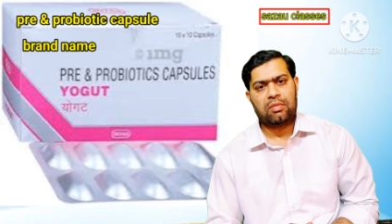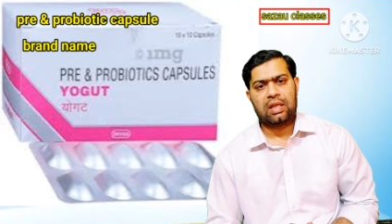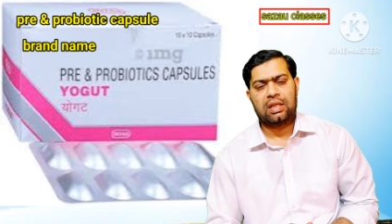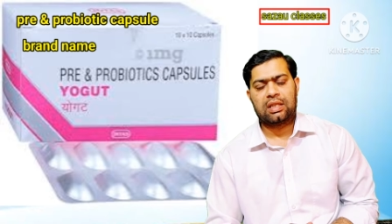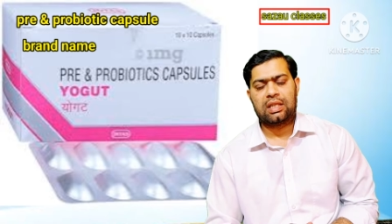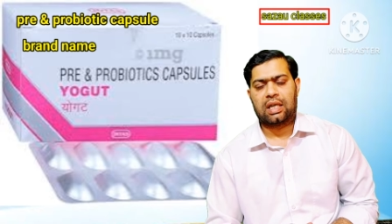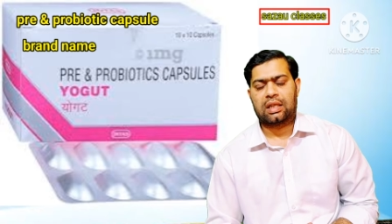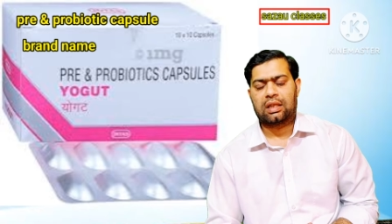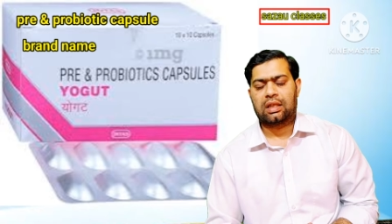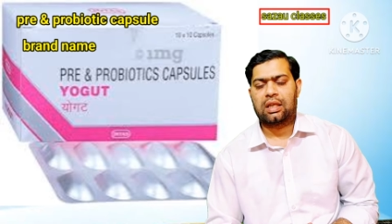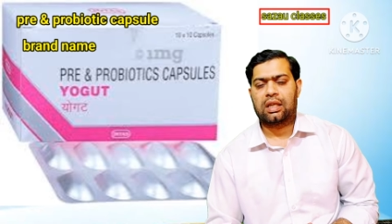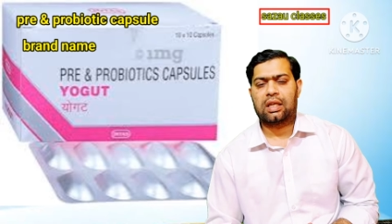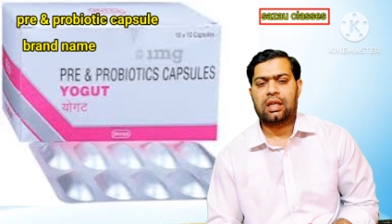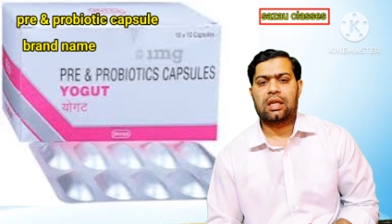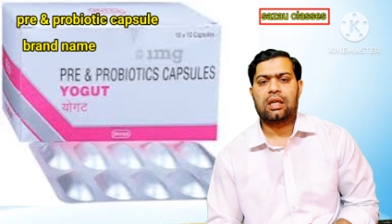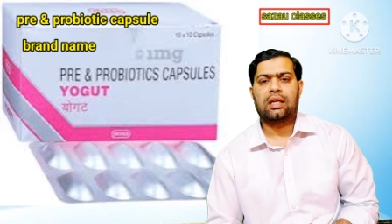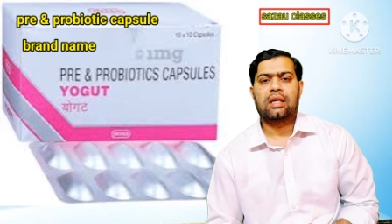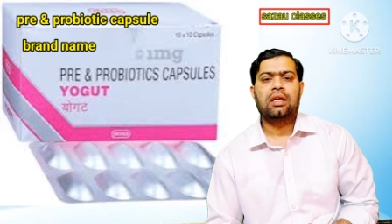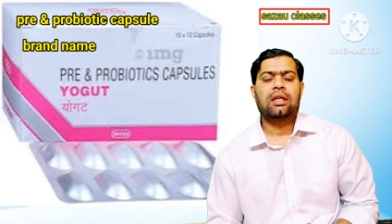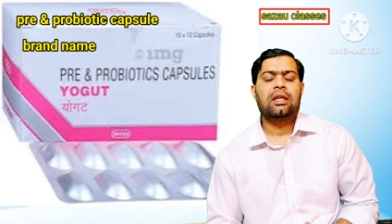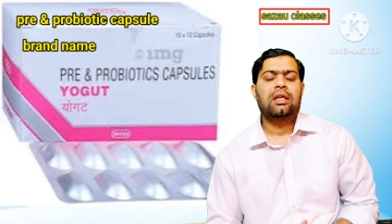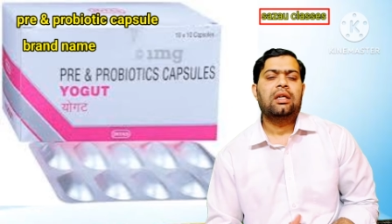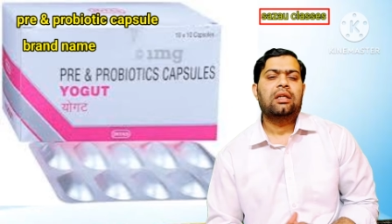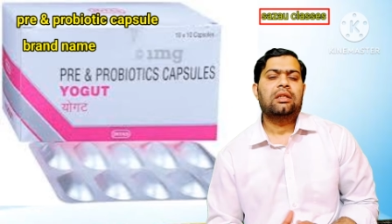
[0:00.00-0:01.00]
मिल जाते
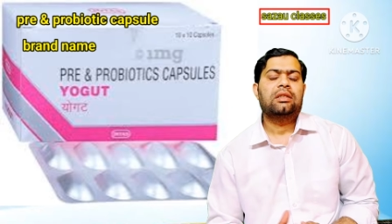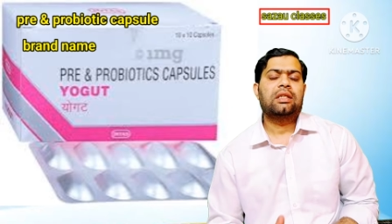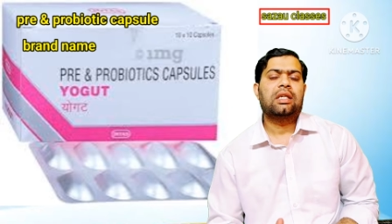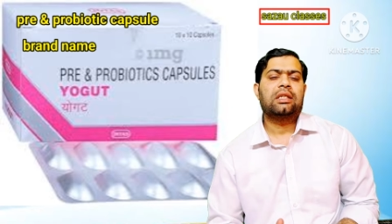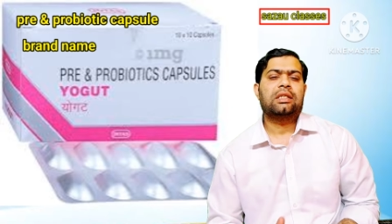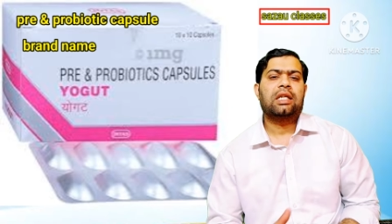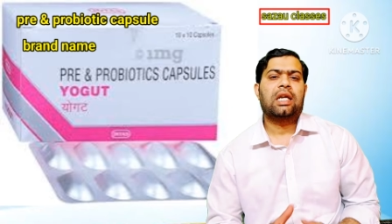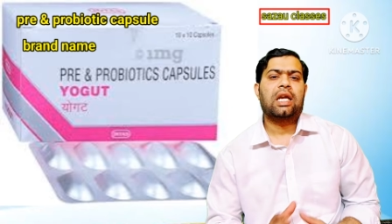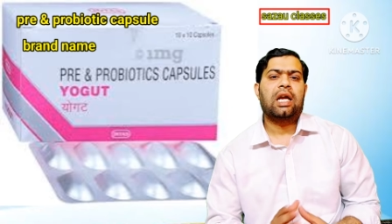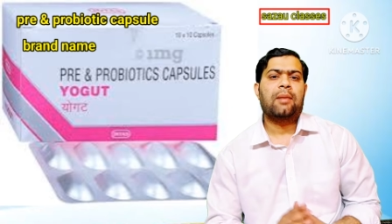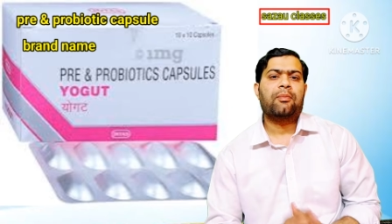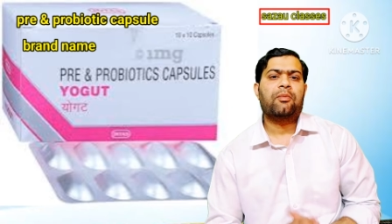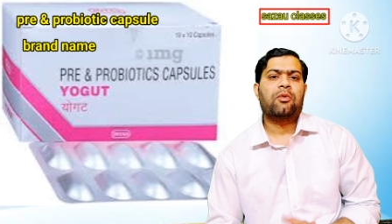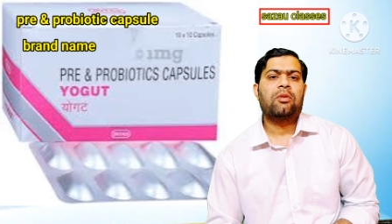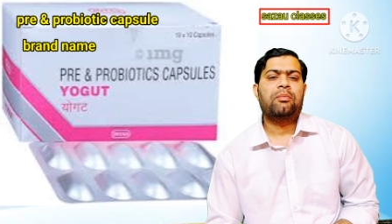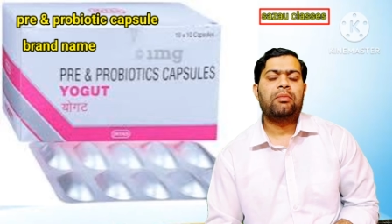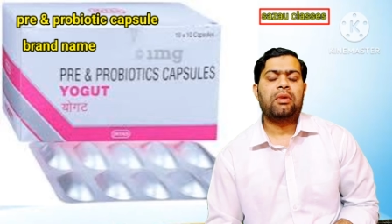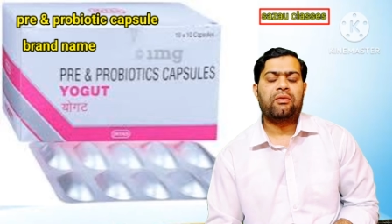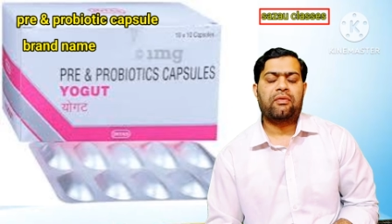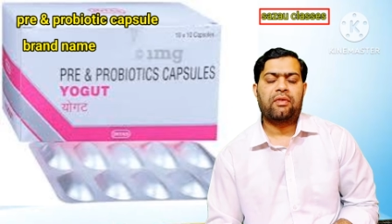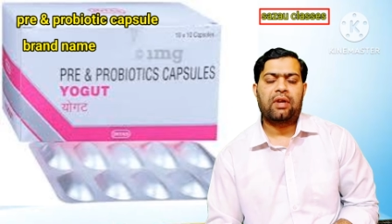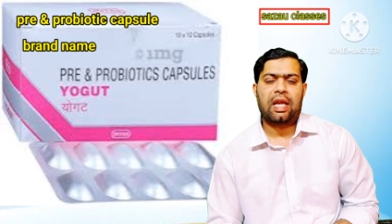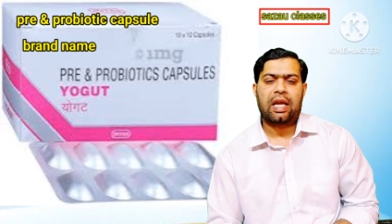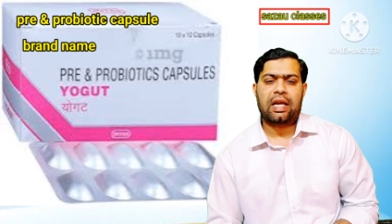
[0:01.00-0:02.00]
हैं जैसे आपको
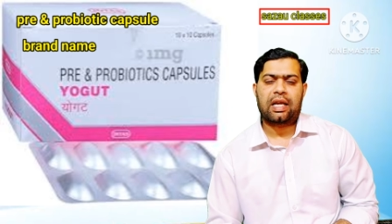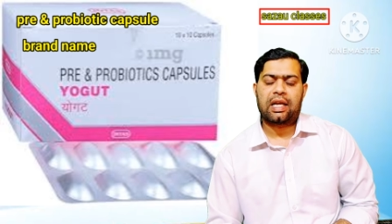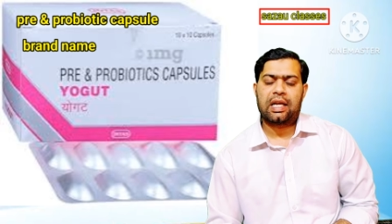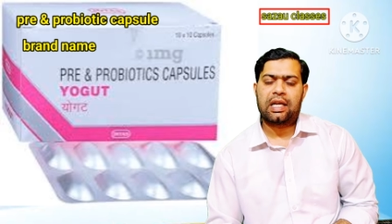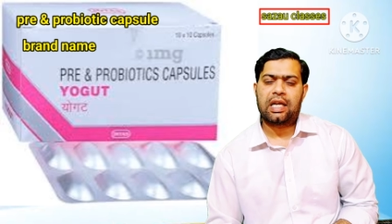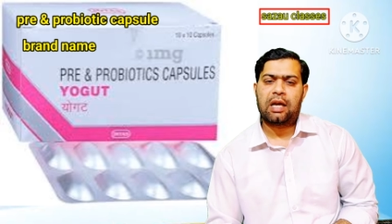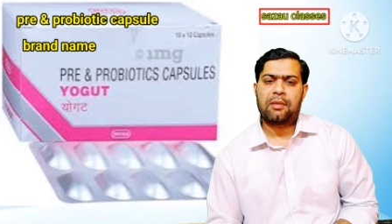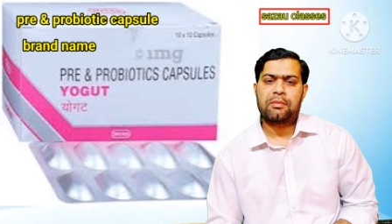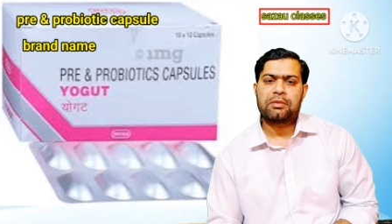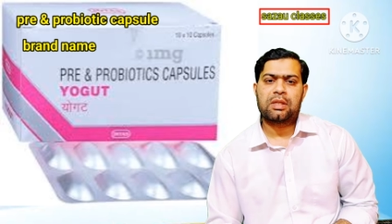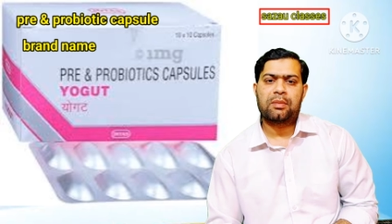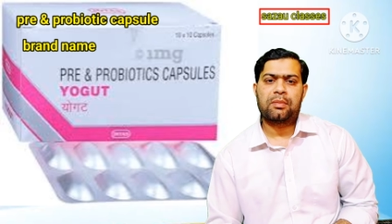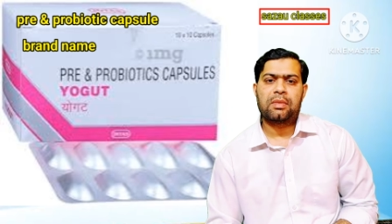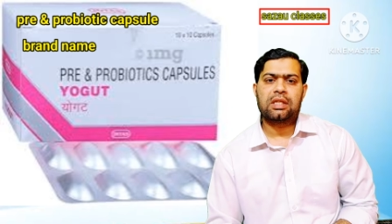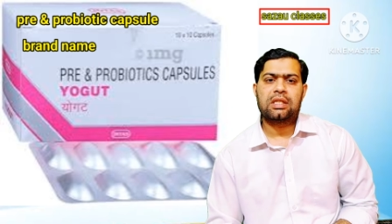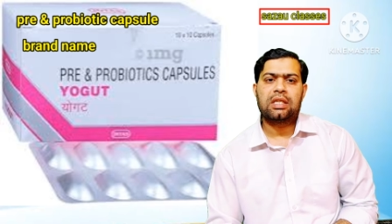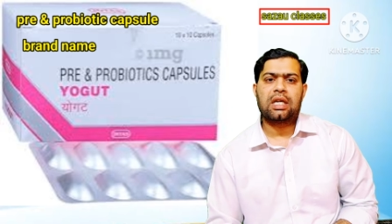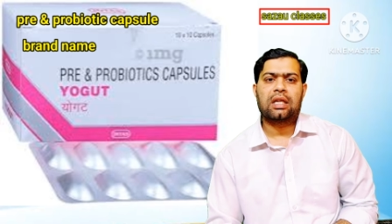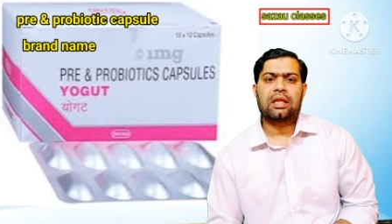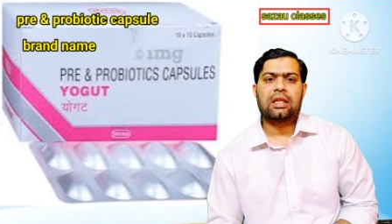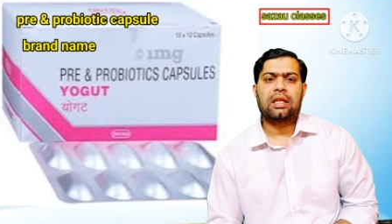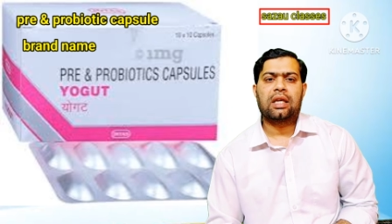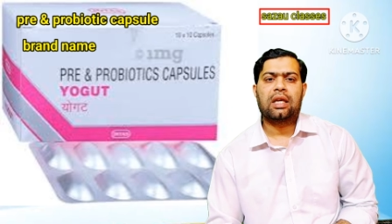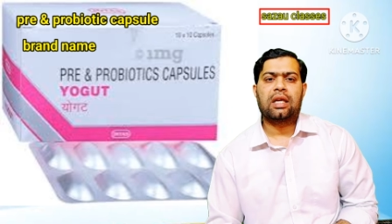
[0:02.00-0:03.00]
बिफिलैक के नाम से मिल
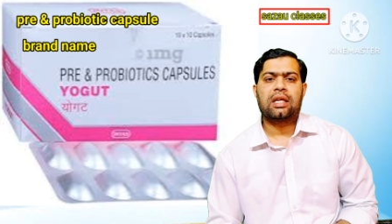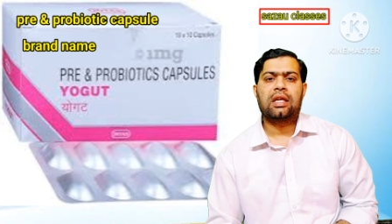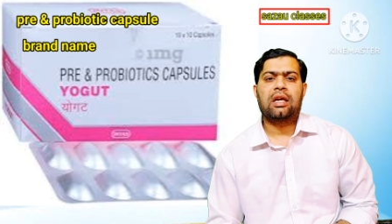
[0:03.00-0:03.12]
जाते